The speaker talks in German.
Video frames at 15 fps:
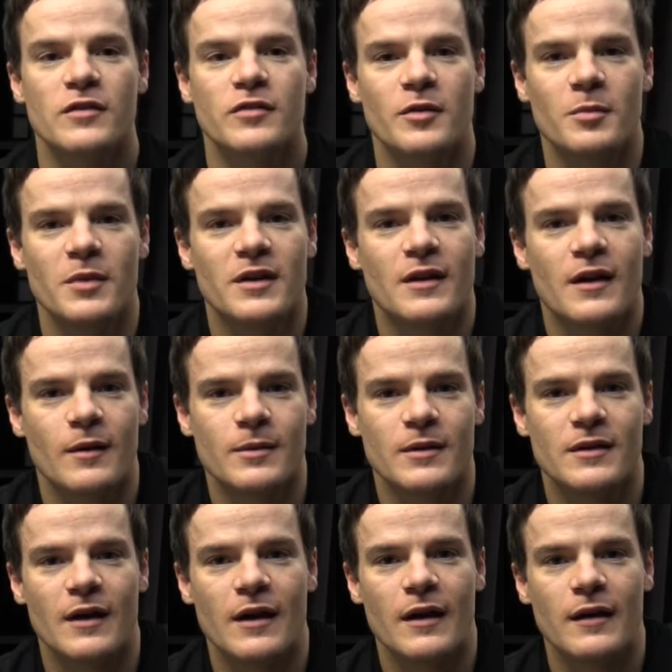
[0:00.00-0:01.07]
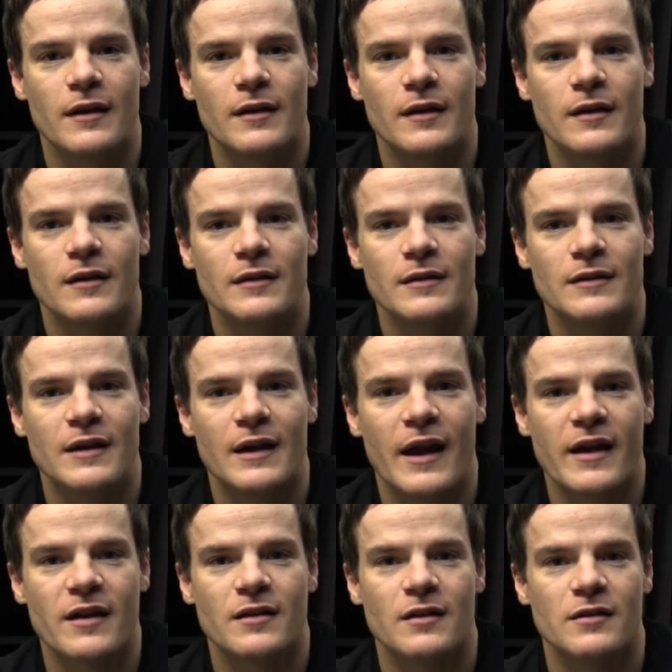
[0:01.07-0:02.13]
ist für mich, glaube ich, der äh,
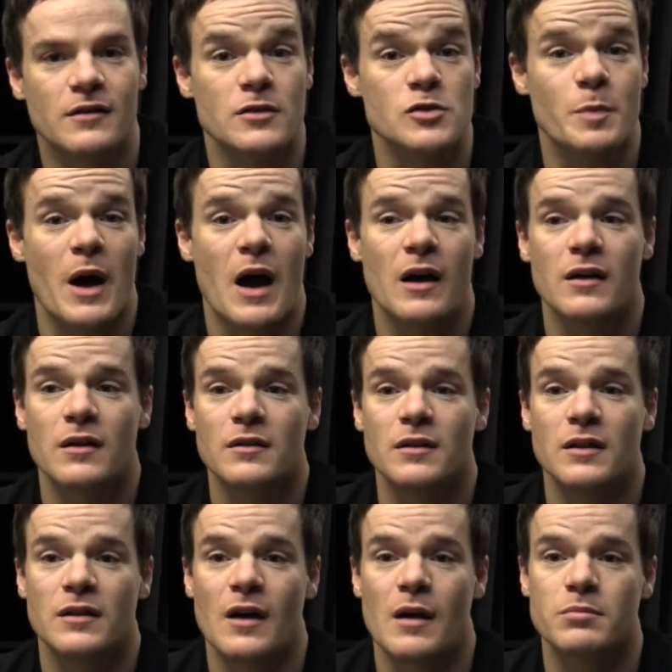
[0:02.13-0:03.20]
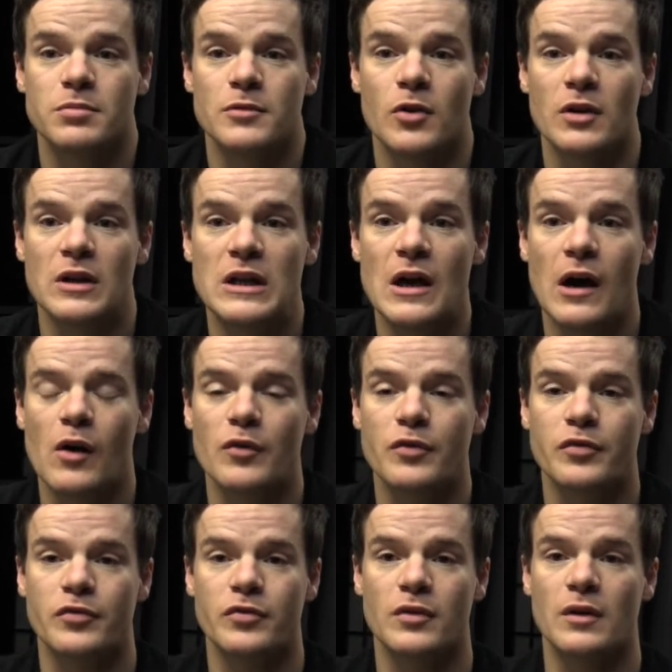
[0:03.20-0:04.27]
Dialekt, also die Sprache. Ich habe noch nie
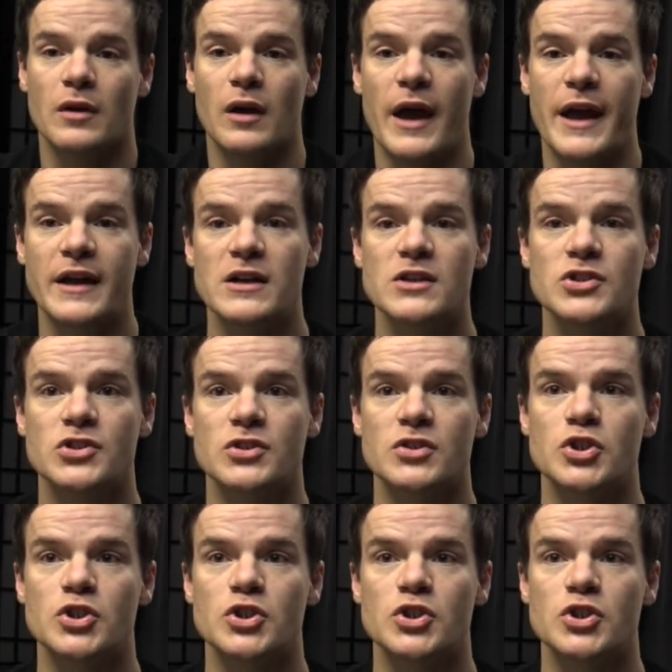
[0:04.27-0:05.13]
auf Englisch